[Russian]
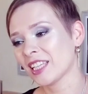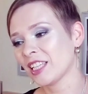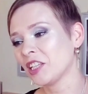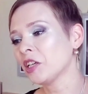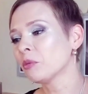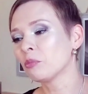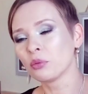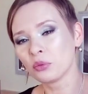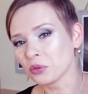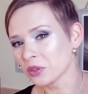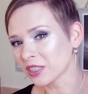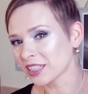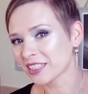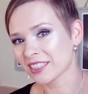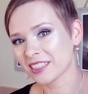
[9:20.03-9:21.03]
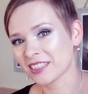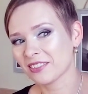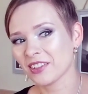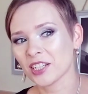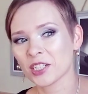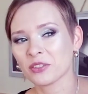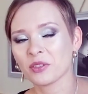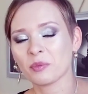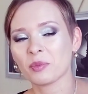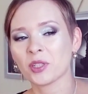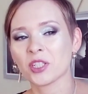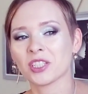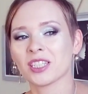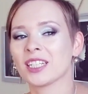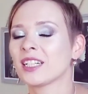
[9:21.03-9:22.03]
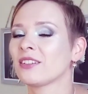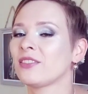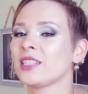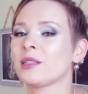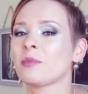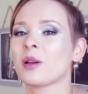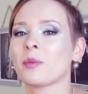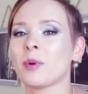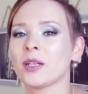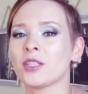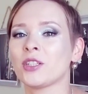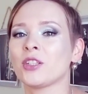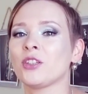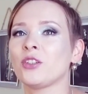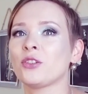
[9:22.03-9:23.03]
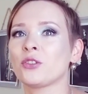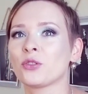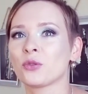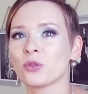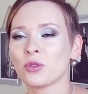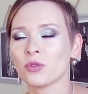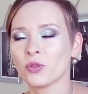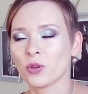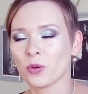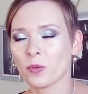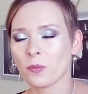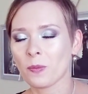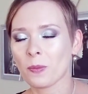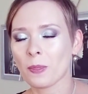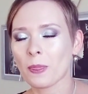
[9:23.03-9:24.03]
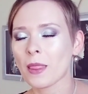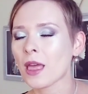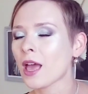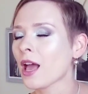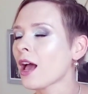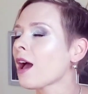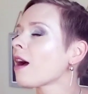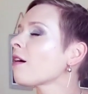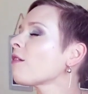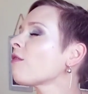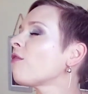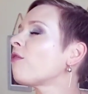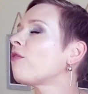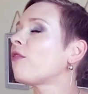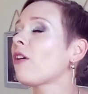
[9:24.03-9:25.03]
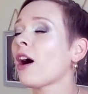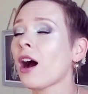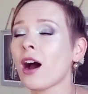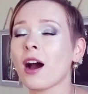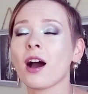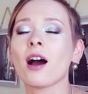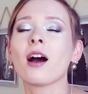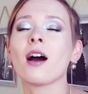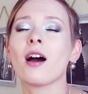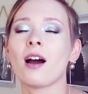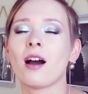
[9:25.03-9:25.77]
ни булок свежевыпеченных в этом аромате не чувствую вообще